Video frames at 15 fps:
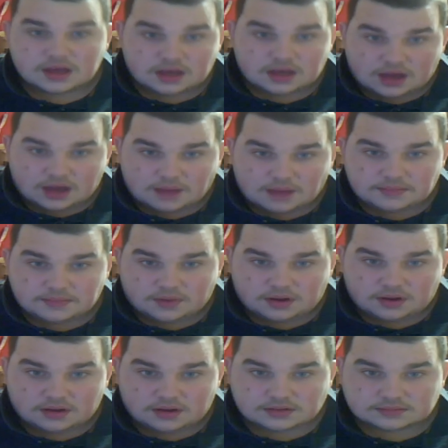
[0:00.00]
Am
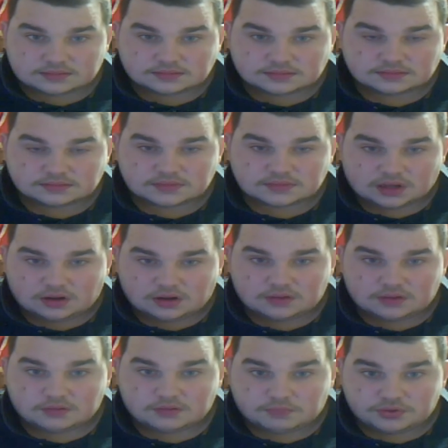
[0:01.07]
Morgen,
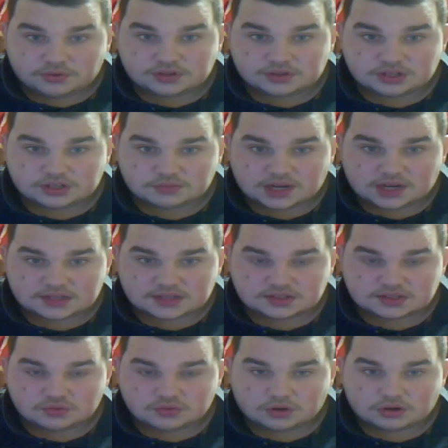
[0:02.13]
pünktlich um
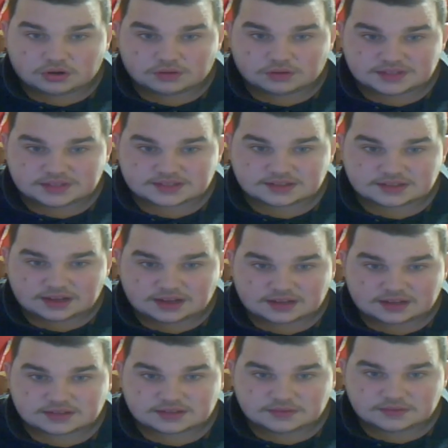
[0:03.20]
18 Uhr, kommt das
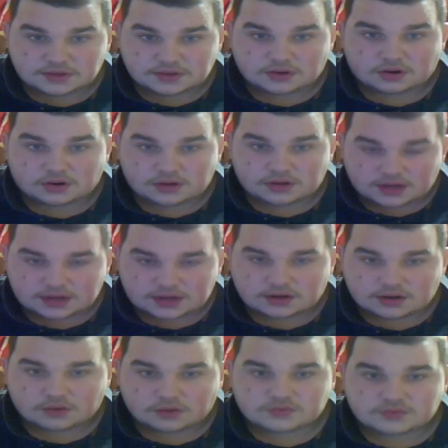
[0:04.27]
erste Video online
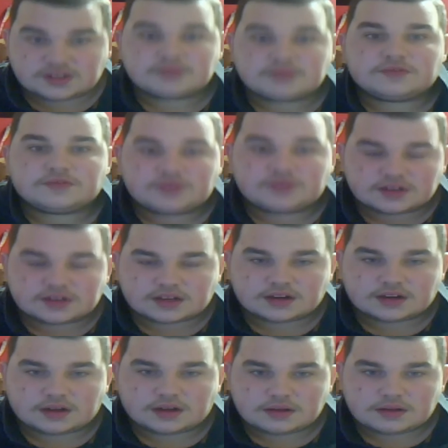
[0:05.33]
auf dem
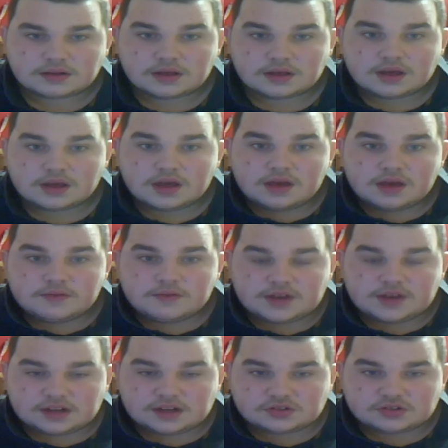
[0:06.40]
Viertkanal. Wenn
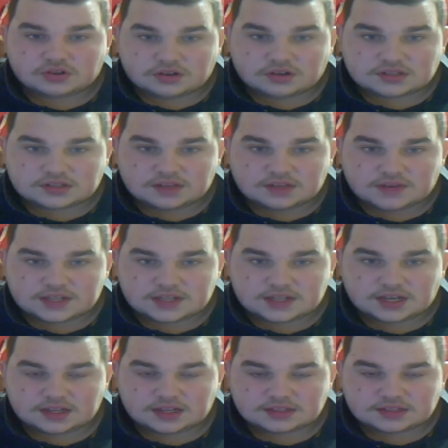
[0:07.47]
ihr trotzdem
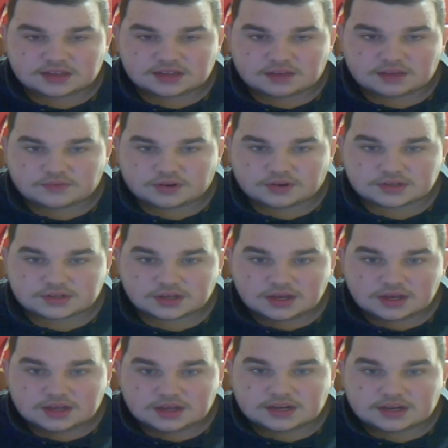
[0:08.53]
weiterhin sehen wollt,
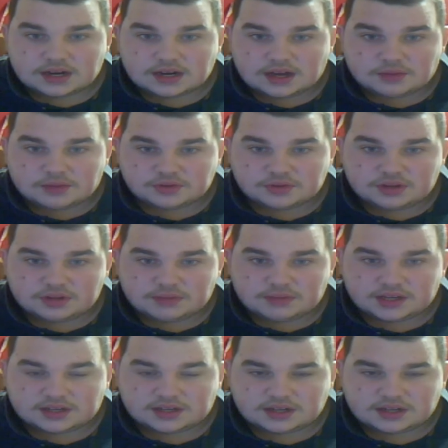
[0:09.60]
dann abonniert
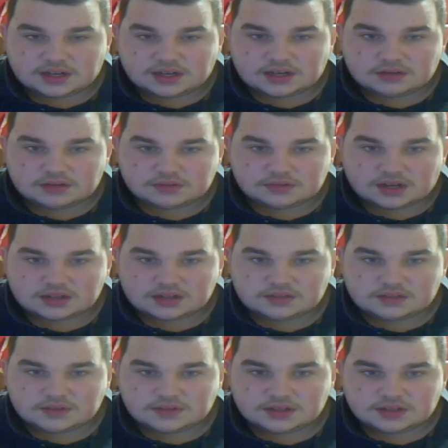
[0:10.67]
meinen Kanal und
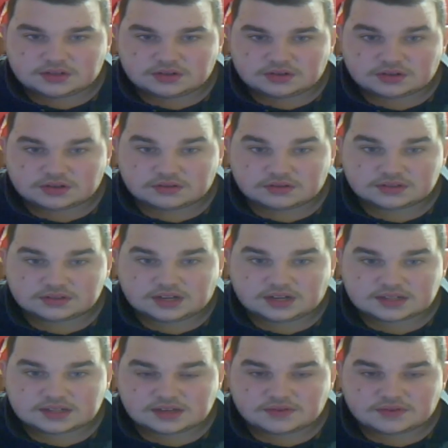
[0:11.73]
aktiviert die Glocke und
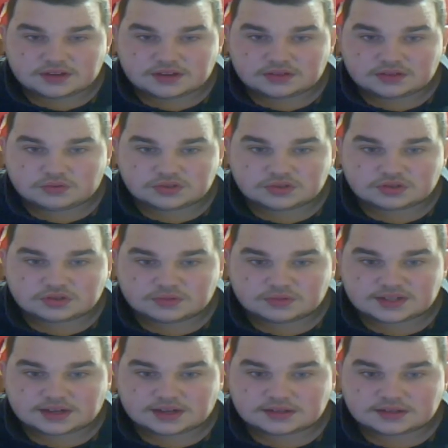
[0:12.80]
lasst einfach ein cooles
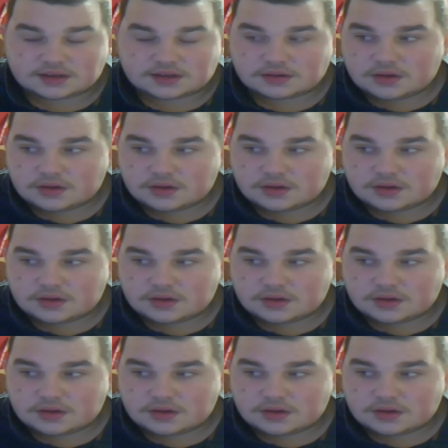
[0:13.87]
Kommentar da.